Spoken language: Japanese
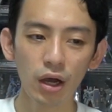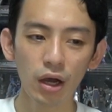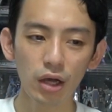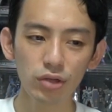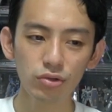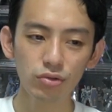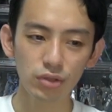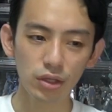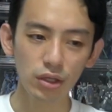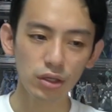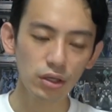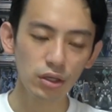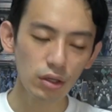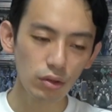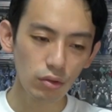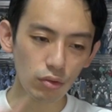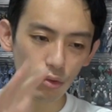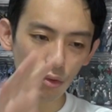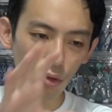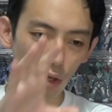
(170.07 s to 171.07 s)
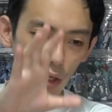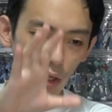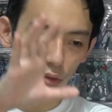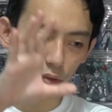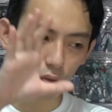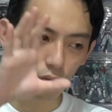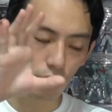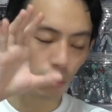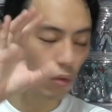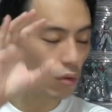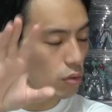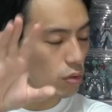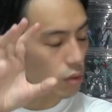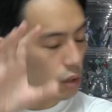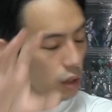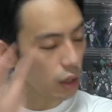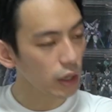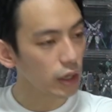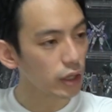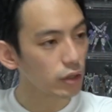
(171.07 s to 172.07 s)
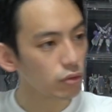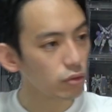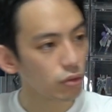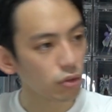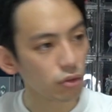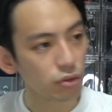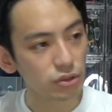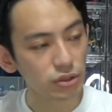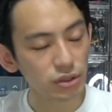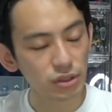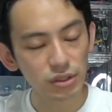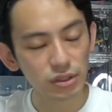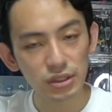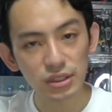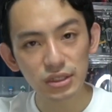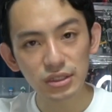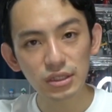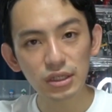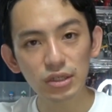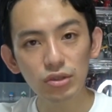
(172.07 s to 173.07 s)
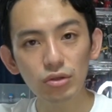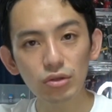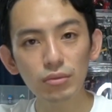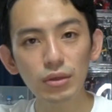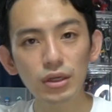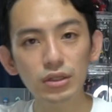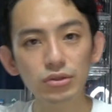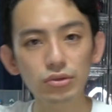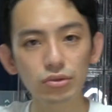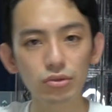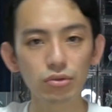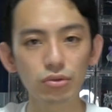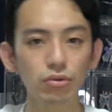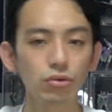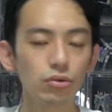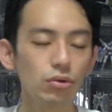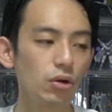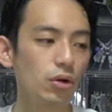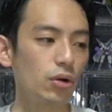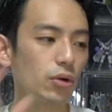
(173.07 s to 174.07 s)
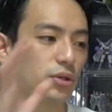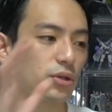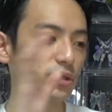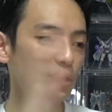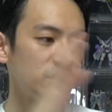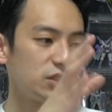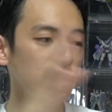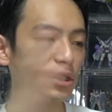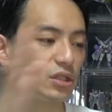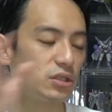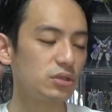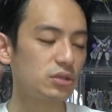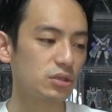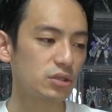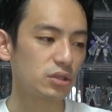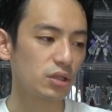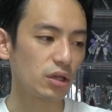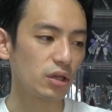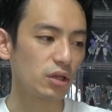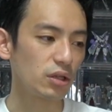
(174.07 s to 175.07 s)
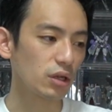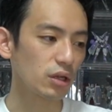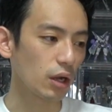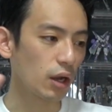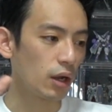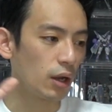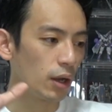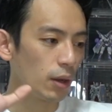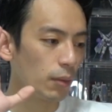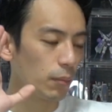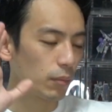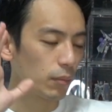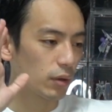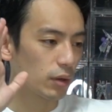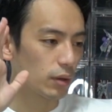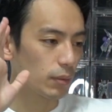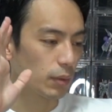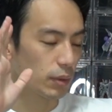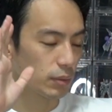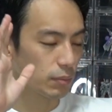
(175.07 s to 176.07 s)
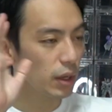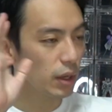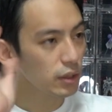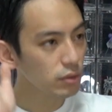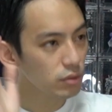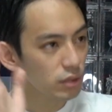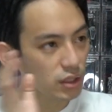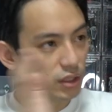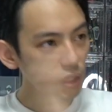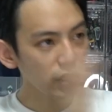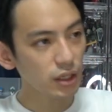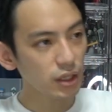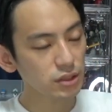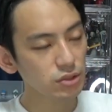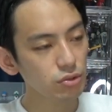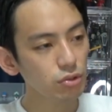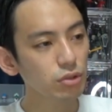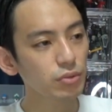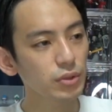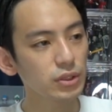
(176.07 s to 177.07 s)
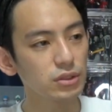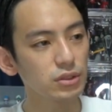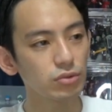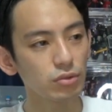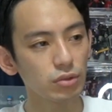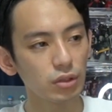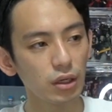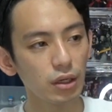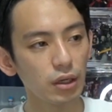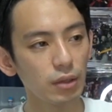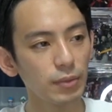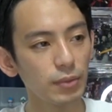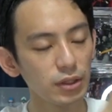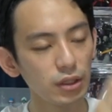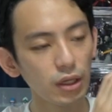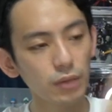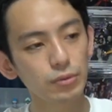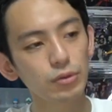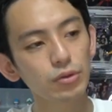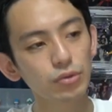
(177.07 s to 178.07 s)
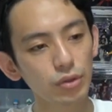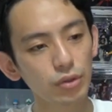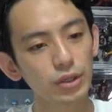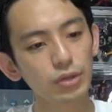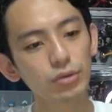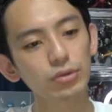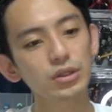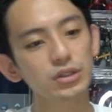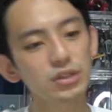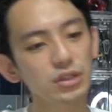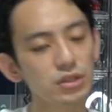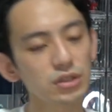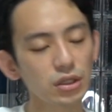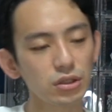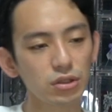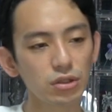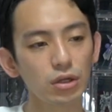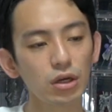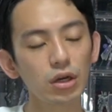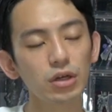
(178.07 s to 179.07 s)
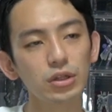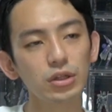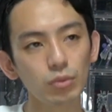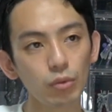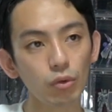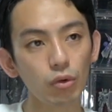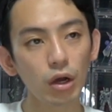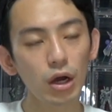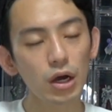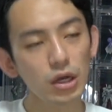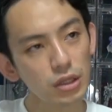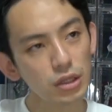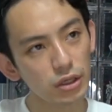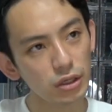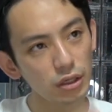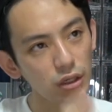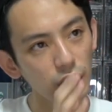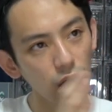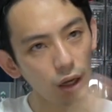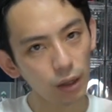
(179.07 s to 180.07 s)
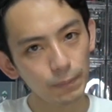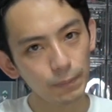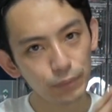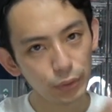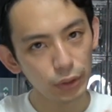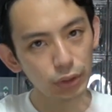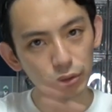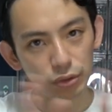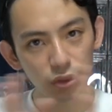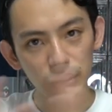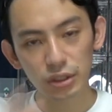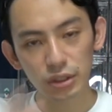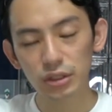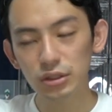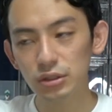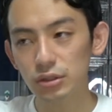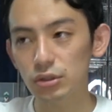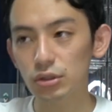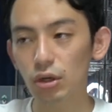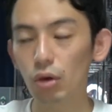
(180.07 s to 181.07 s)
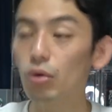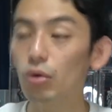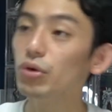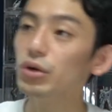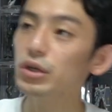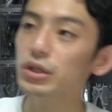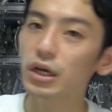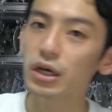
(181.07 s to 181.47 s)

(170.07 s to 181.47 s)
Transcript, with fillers: あとね結構あの今回の水星の魔女のこのシリーズってなんか、まあ、前のね鉄血ノルフェンとか、まあ、ダブルとかいろんなシリーズあった中でもかなりガンプラのリリース数が多い